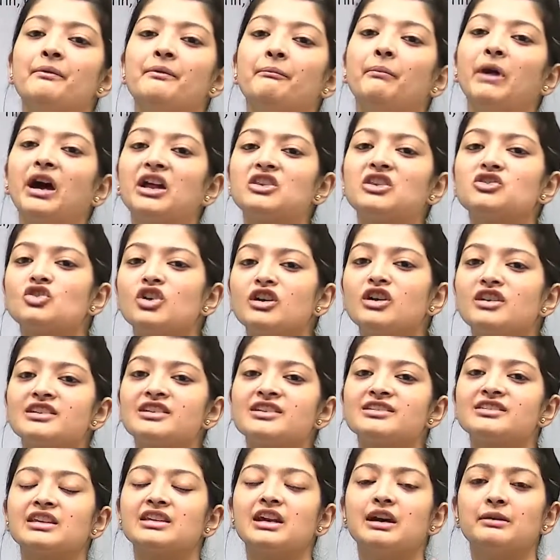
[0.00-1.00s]
बच्चों
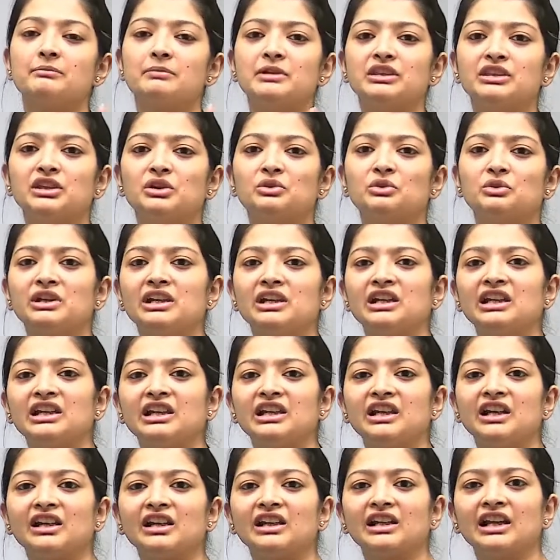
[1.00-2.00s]
जिसे अभी थ्योरी
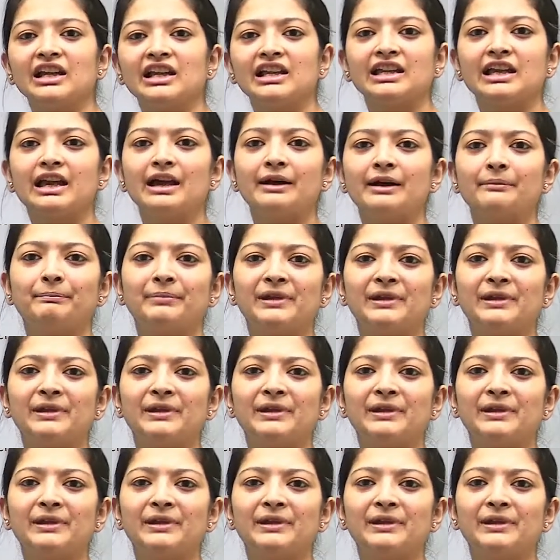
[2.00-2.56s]
क्लियर नहीं है